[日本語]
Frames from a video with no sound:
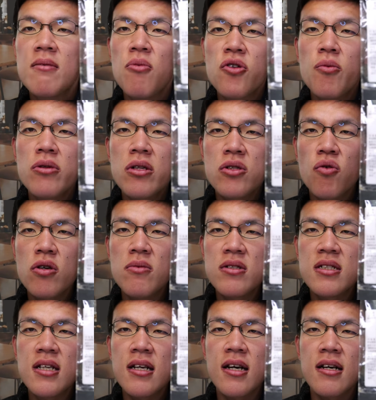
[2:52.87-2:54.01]
もともと食物
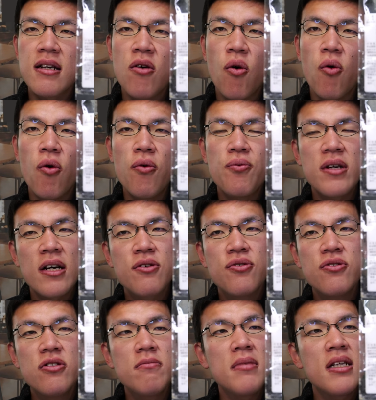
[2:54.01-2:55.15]
繊維が豊富なく
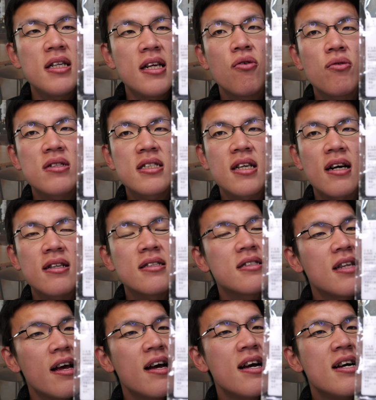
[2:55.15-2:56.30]
るみを使っ
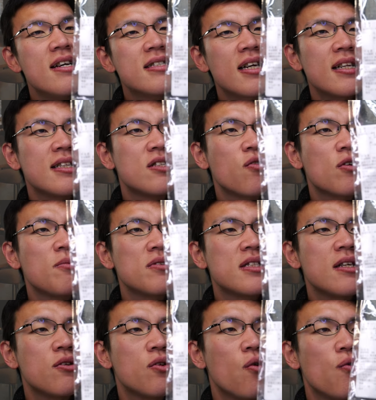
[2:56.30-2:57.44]
て、さらに食物
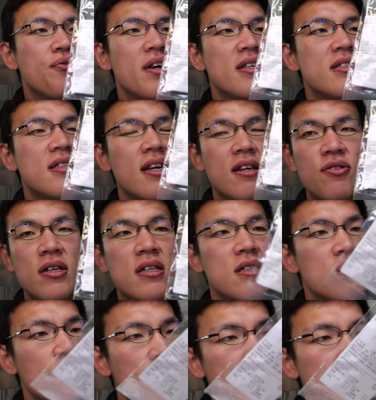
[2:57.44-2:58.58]
繊維の量を増やしている
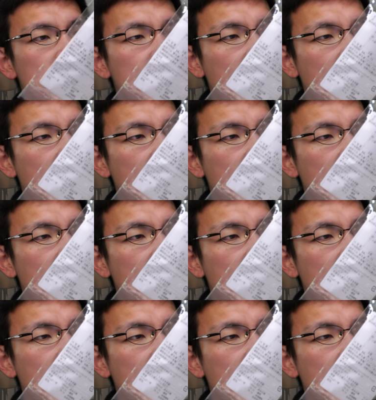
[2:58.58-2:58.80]
印象です